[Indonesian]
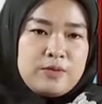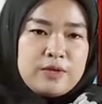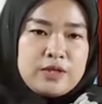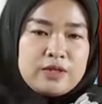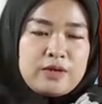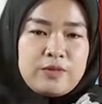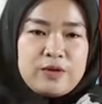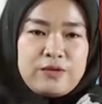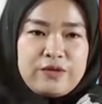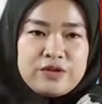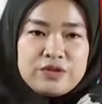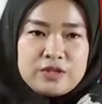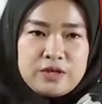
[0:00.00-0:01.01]
Pemerintah
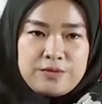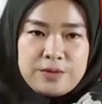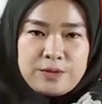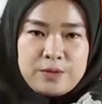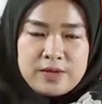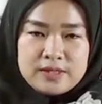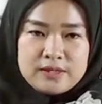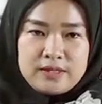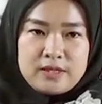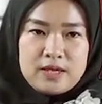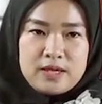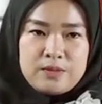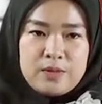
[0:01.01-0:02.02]
Provinsi Kepri
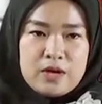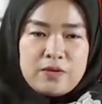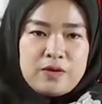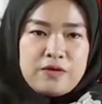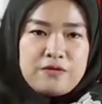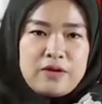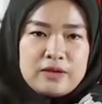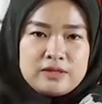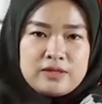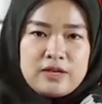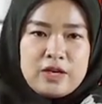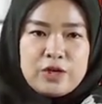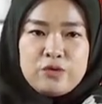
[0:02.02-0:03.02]
memastikan bahwa
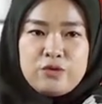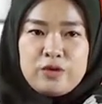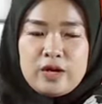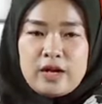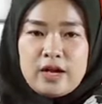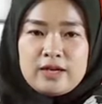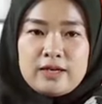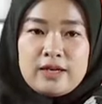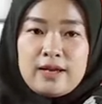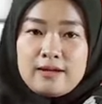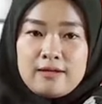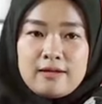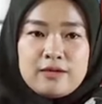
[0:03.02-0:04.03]
vaksin yang digunakan
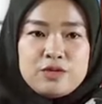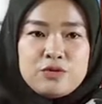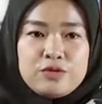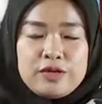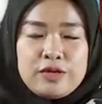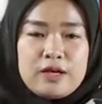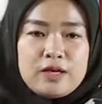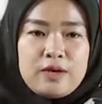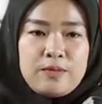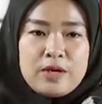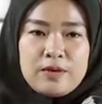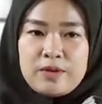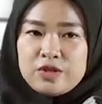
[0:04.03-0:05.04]
dan akan disuntikan
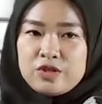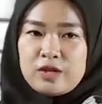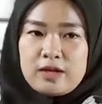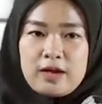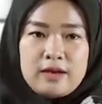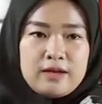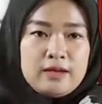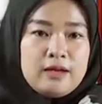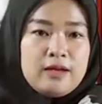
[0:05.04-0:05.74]
kepada masyarakat